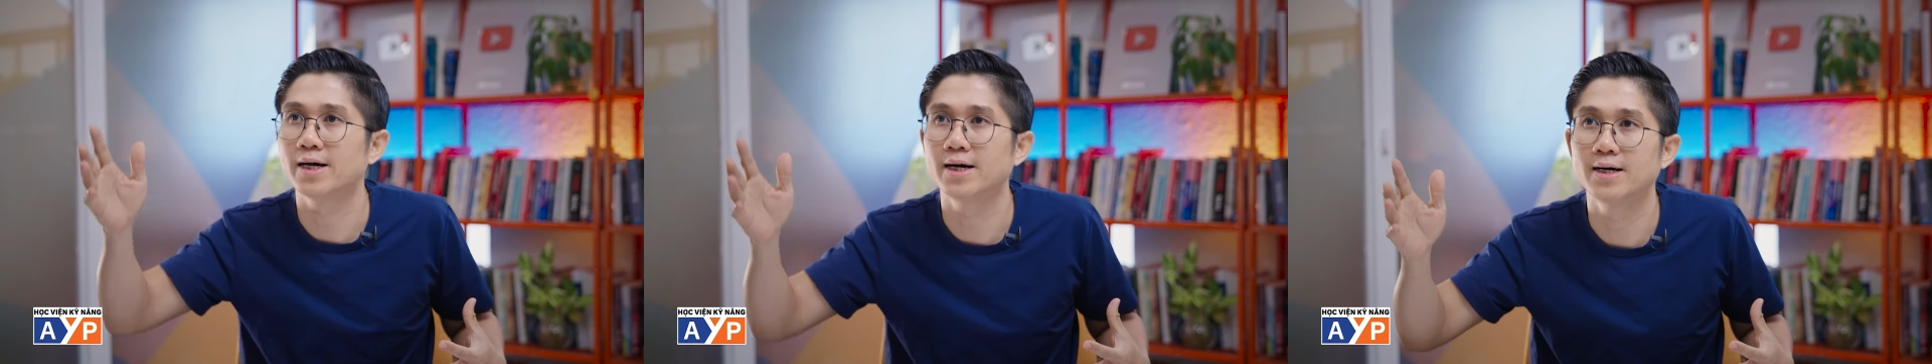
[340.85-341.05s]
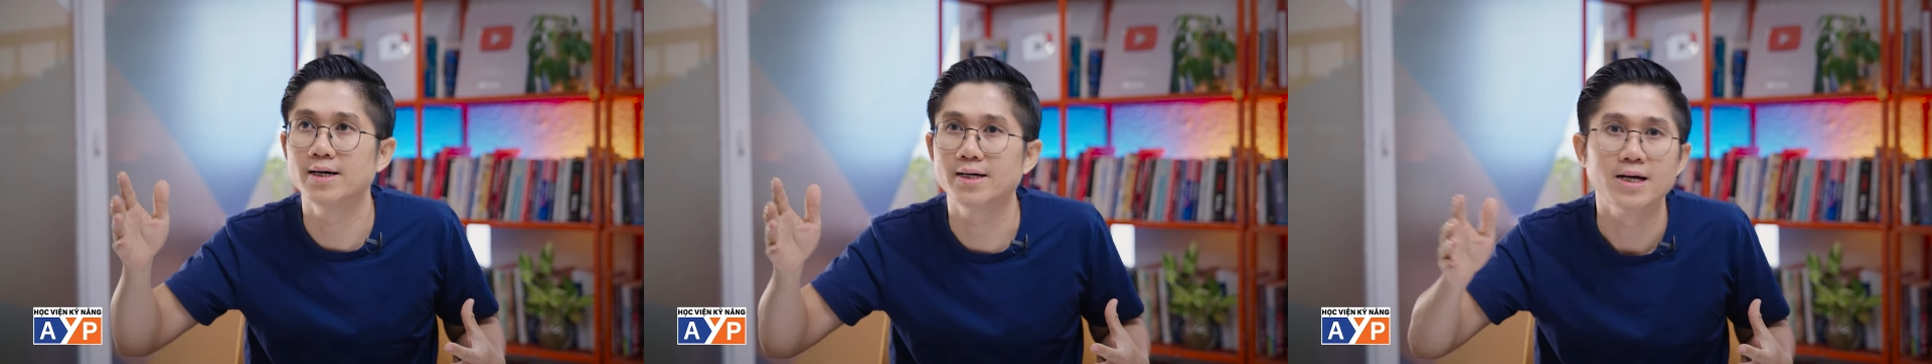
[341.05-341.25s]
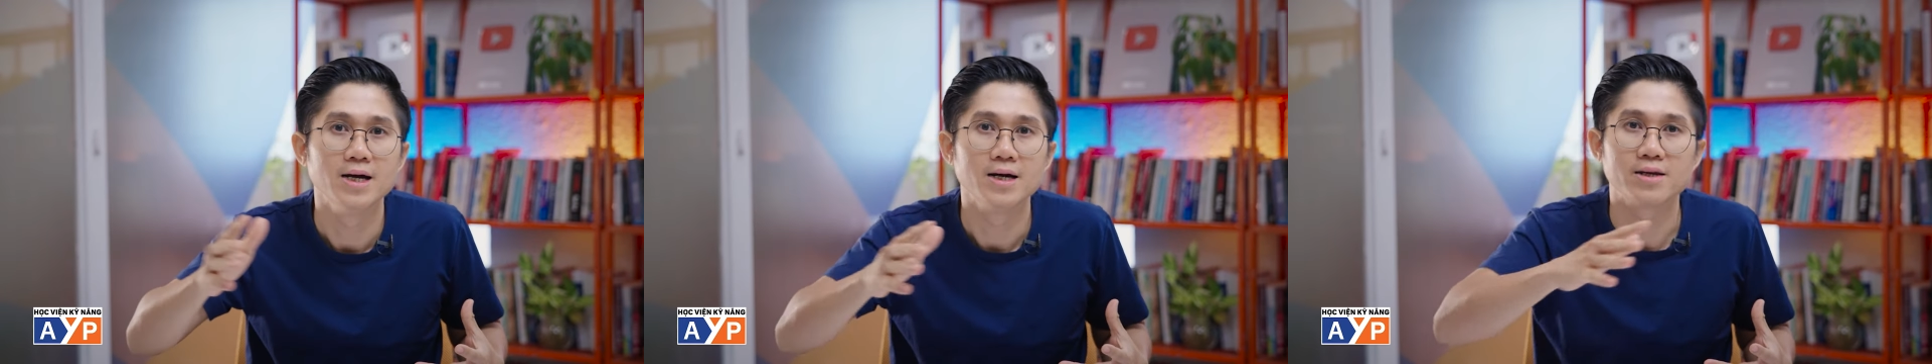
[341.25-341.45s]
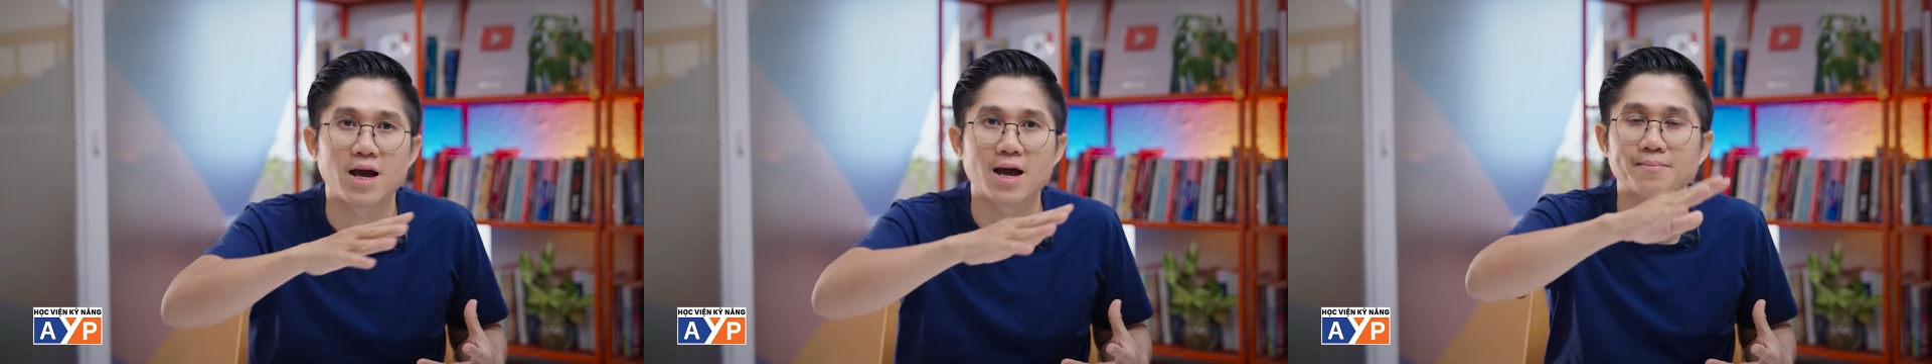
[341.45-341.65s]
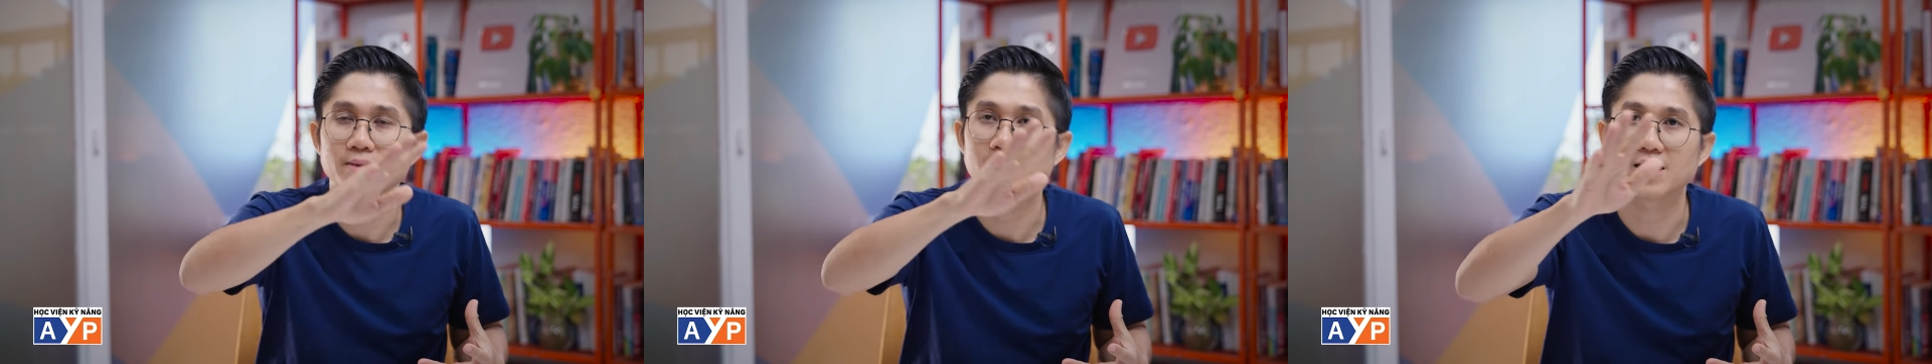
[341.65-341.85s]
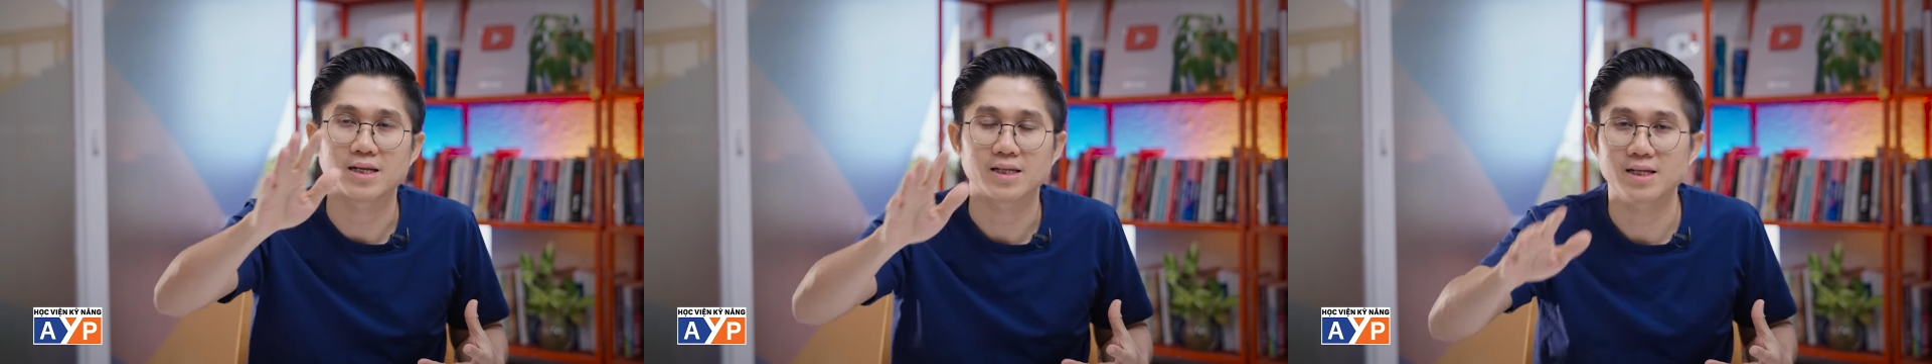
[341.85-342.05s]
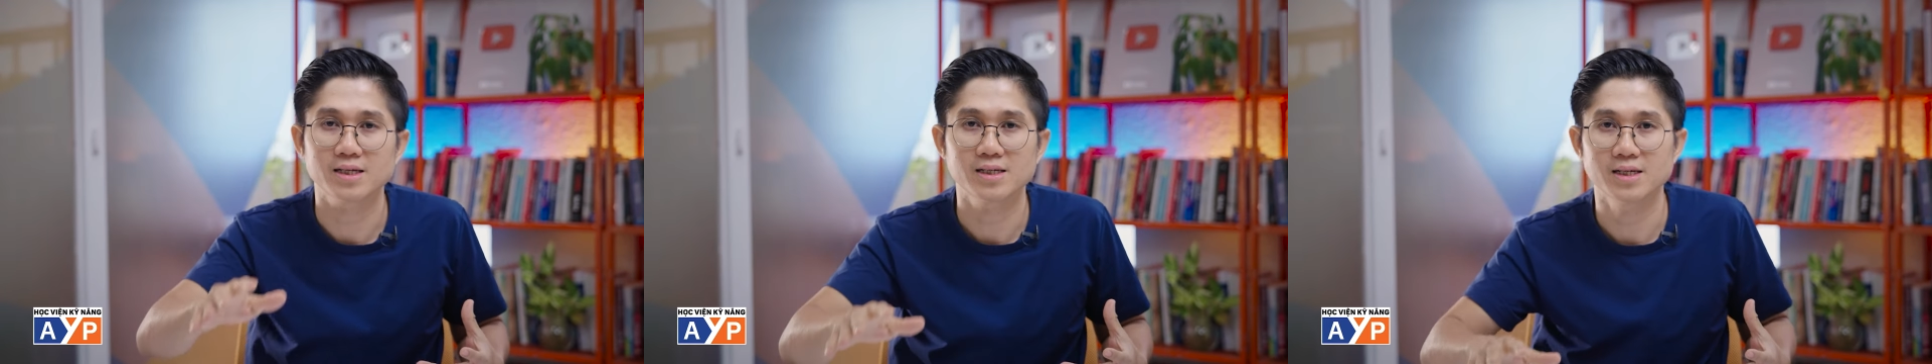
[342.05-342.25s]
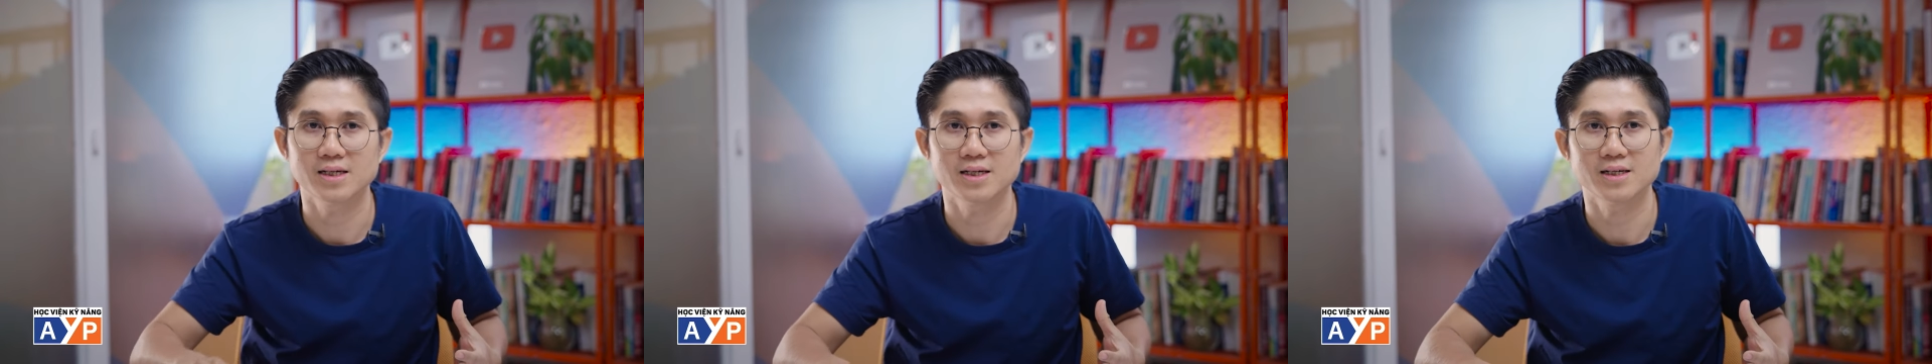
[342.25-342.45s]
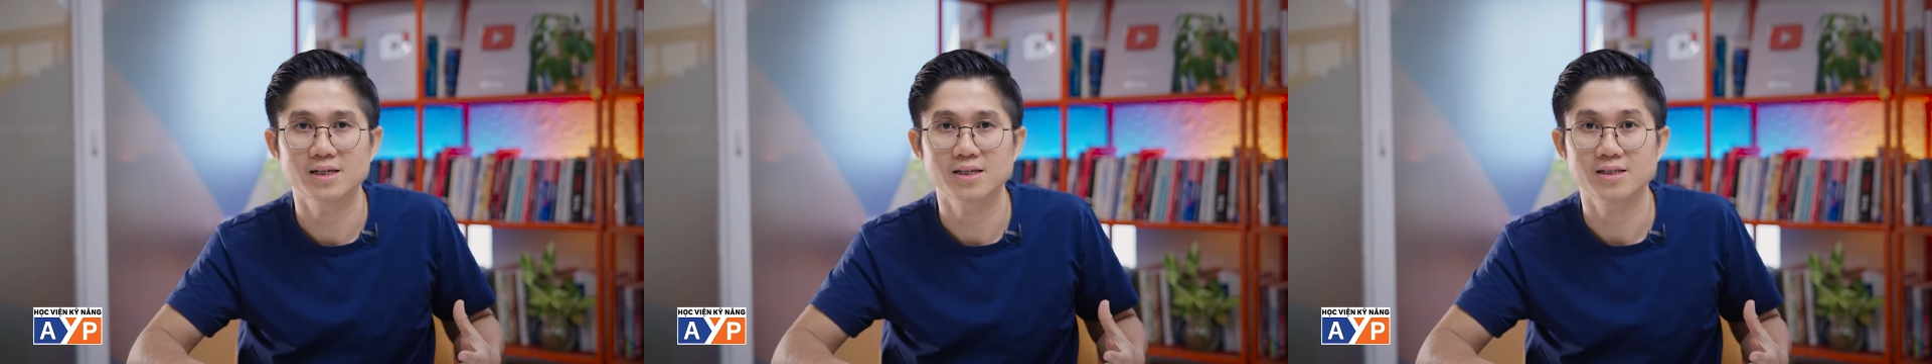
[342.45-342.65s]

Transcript: ơi, do em thế này thế kia,